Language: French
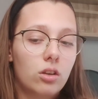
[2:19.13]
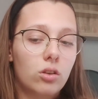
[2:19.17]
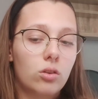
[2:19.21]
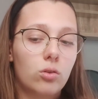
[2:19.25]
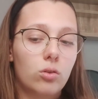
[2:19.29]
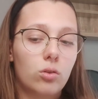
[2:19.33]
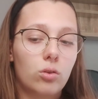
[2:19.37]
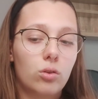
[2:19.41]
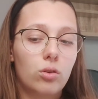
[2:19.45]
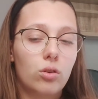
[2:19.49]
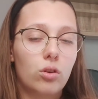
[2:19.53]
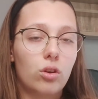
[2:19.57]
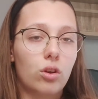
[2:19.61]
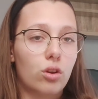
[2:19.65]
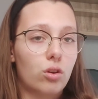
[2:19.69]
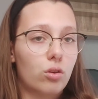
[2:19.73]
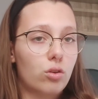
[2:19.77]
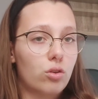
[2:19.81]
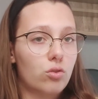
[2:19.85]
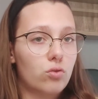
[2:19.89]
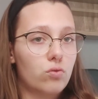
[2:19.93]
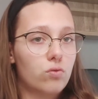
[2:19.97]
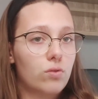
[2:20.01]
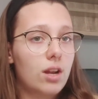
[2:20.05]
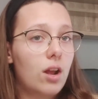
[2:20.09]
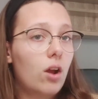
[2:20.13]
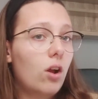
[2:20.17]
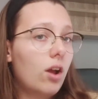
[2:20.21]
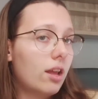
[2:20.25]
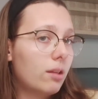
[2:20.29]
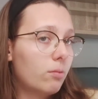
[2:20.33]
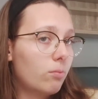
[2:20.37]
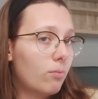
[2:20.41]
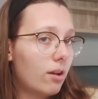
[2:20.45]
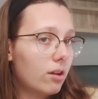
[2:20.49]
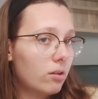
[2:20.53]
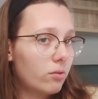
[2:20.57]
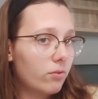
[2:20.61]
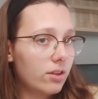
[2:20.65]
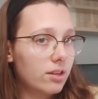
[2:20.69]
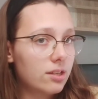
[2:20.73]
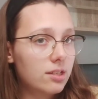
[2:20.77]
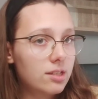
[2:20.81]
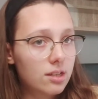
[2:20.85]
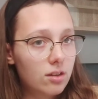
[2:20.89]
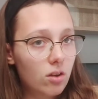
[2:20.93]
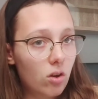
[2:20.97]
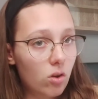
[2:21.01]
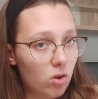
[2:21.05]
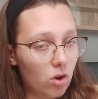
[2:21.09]
que je voulais
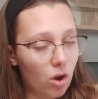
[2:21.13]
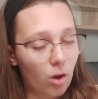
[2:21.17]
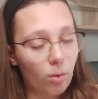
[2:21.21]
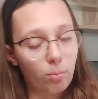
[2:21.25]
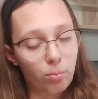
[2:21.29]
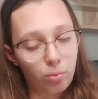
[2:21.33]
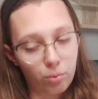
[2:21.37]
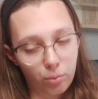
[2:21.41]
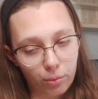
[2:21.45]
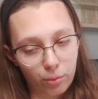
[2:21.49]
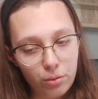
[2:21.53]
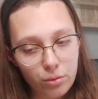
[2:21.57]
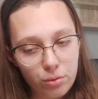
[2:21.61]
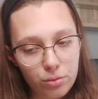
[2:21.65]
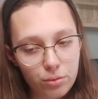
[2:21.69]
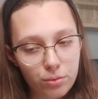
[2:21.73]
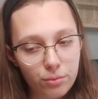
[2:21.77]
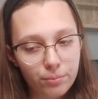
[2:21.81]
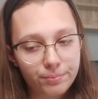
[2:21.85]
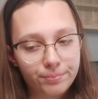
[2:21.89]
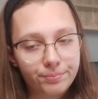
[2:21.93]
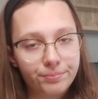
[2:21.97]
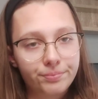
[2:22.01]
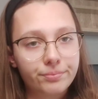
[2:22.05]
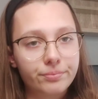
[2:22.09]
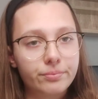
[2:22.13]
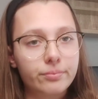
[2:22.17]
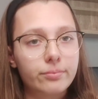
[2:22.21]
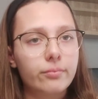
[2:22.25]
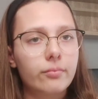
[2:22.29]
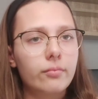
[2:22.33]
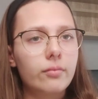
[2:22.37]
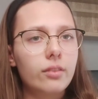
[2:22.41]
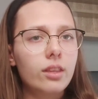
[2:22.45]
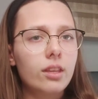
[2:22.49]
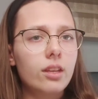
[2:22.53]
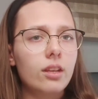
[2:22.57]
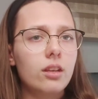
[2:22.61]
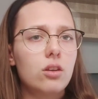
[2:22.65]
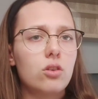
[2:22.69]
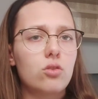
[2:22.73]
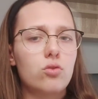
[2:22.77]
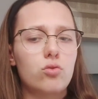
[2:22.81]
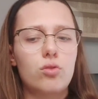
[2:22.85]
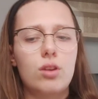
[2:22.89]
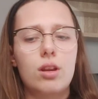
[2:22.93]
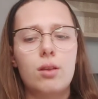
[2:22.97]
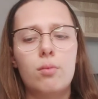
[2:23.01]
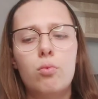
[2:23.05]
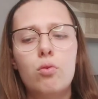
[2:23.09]
m'investir encore plus je
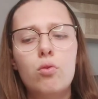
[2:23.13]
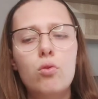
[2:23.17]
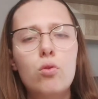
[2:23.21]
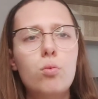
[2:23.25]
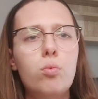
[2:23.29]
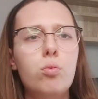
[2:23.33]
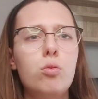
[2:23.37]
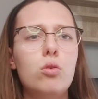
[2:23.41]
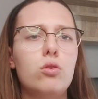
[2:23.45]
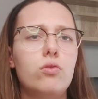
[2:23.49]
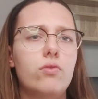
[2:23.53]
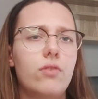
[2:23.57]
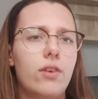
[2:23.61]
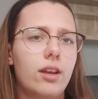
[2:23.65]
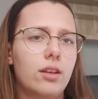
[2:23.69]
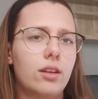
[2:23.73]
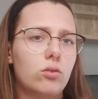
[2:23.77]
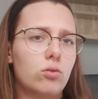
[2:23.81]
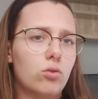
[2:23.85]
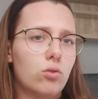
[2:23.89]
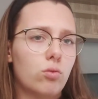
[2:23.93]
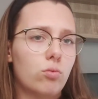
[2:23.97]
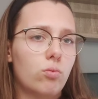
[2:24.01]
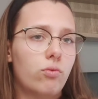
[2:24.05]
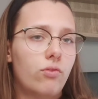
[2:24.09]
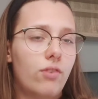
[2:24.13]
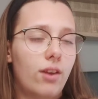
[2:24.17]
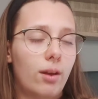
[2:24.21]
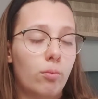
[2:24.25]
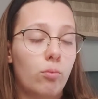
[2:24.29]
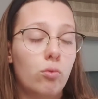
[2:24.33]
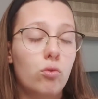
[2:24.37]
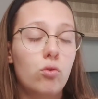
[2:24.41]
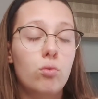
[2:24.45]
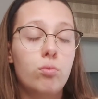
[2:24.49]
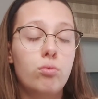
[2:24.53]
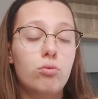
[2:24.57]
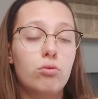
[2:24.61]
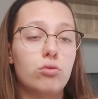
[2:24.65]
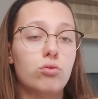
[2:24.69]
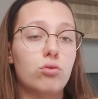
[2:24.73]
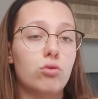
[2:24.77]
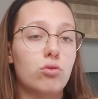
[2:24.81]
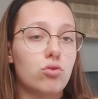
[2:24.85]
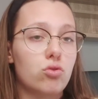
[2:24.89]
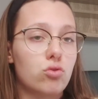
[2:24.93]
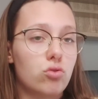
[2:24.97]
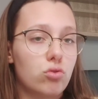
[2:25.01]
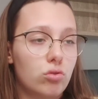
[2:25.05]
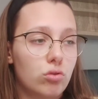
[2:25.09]
voulais beaucoup plus faire, beaucoup plus de
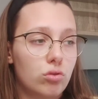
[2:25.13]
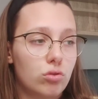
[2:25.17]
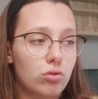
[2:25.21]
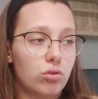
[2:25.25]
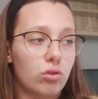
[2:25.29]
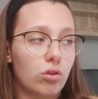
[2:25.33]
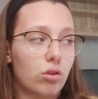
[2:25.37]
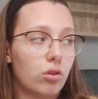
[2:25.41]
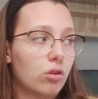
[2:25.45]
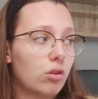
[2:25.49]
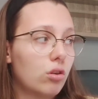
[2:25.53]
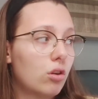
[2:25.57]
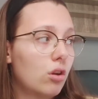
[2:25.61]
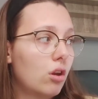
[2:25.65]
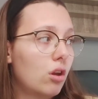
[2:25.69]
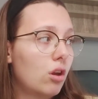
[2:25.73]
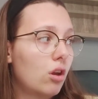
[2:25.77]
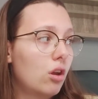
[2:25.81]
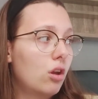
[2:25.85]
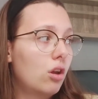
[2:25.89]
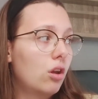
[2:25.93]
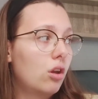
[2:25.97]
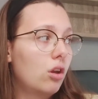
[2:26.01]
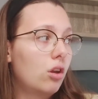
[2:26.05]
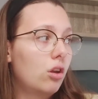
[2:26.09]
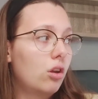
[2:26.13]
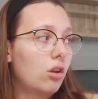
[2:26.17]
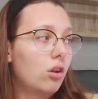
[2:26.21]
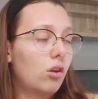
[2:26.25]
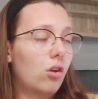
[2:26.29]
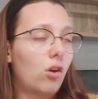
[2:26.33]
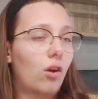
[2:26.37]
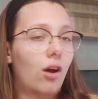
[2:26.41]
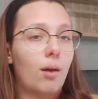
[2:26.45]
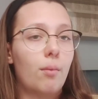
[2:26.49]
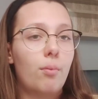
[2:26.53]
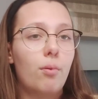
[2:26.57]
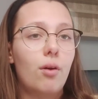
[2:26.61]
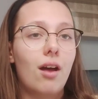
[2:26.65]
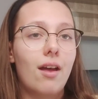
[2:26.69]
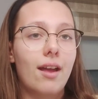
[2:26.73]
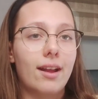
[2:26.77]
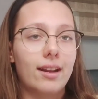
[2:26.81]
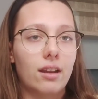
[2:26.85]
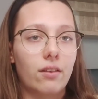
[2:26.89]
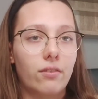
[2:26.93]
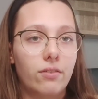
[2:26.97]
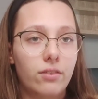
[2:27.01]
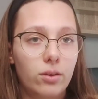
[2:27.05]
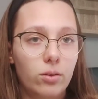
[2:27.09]
choses en rapport
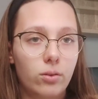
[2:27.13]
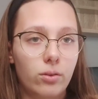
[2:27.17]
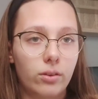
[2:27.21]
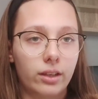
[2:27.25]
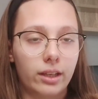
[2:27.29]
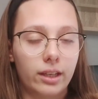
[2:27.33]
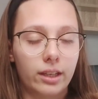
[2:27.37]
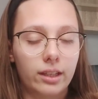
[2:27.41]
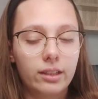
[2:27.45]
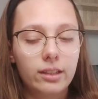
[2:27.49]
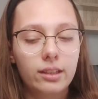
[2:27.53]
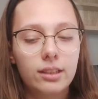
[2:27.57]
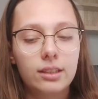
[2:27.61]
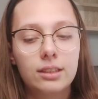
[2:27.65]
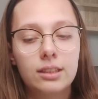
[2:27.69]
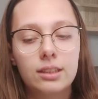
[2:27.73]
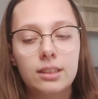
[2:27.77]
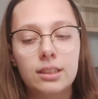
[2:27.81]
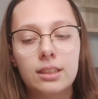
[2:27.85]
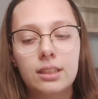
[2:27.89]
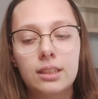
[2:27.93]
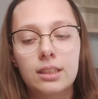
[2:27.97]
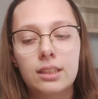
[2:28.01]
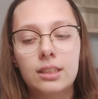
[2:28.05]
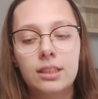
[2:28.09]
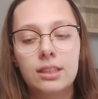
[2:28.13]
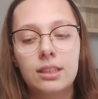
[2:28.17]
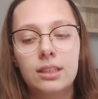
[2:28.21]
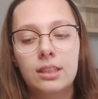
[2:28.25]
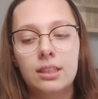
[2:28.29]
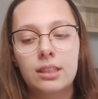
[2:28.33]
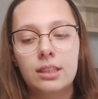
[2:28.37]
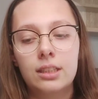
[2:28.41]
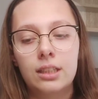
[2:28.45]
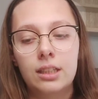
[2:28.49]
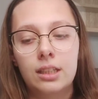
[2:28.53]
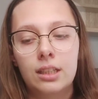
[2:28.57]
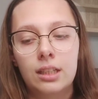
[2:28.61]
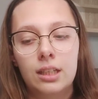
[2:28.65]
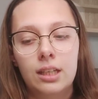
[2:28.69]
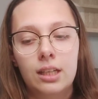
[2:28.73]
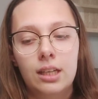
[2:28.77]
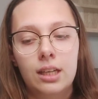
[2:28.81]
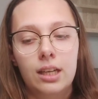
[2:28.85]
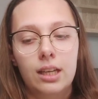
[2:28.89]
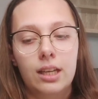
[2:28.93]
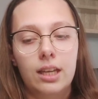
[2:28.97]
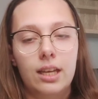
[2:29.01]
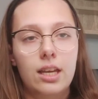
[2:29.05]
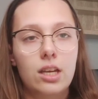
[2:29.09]
avec les figurines.
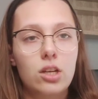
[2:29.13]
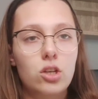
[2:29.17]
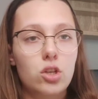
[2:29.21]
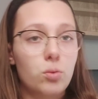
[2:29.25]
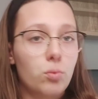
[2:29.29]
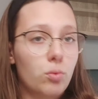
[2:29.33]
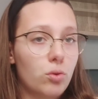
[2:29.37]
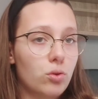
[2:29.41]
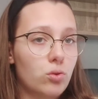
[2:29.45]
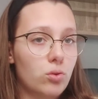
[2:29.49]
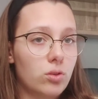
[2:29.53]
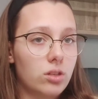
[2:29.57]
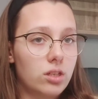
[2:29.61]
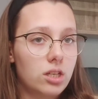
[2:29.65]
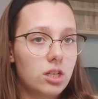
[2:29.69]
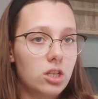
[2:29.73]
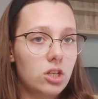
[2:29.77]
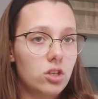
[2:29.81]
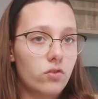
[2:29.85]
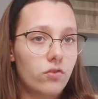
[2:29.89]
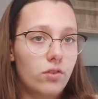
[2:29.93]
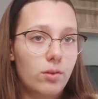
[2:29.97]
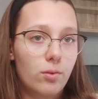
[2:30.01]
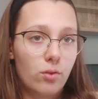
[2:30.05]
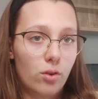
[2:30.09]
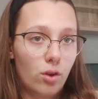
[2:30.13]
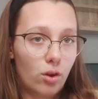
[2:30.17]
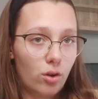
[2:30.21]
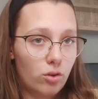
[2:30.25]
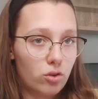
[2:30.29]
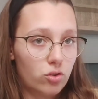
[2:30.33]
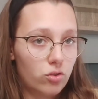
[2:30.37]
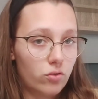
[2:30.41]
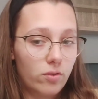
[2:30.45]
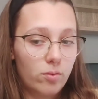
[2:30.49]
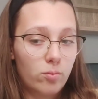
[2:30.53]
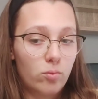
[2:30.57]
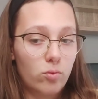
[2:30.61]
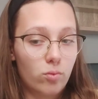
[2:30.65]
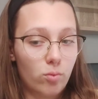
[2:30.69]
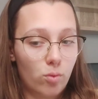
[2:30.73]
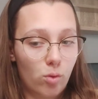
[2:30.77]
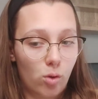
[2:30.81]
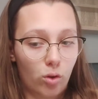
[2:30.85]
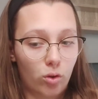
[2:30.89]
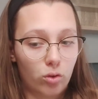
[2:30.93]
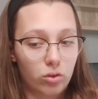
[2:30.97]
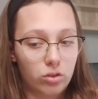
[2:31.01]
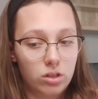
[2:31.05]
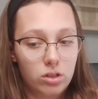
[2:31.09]
Et je me suis dit, je vais, me, je vais me
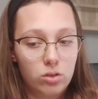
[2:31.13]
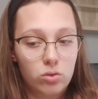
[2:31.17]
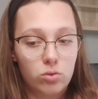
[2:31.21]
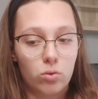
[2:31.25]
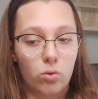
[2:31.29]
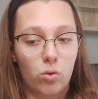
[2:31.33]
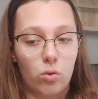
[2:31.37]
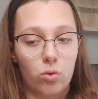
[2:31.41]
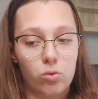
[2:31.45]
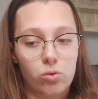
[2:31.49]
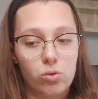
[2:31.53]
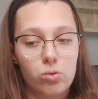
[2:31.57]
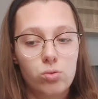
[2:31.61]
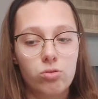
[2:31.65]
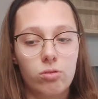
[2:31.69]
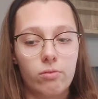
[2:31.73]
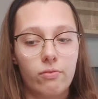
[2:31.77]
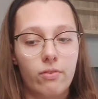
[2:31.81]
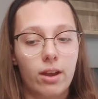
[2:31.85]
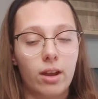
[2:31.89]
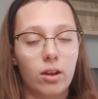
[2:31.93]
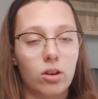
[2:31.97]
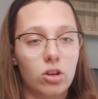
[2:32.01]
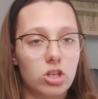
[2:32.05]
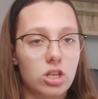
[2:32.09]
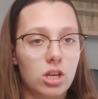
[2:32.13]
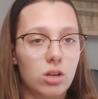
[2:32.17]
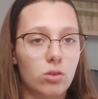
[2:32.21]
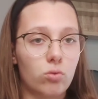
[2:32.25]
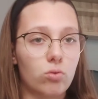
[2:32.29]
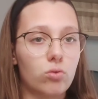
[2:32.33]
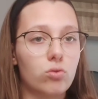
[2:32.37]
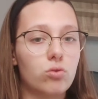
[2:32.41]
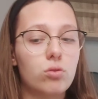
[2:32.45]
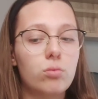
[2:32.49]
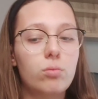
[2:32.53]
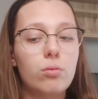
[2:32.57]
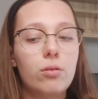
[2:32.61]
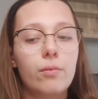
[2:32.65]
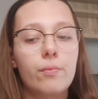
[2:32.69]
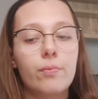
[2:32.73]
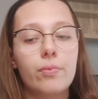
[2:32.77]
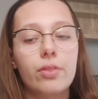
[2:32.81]
lancer sur YouTube, je vais faire une chaîne YouTube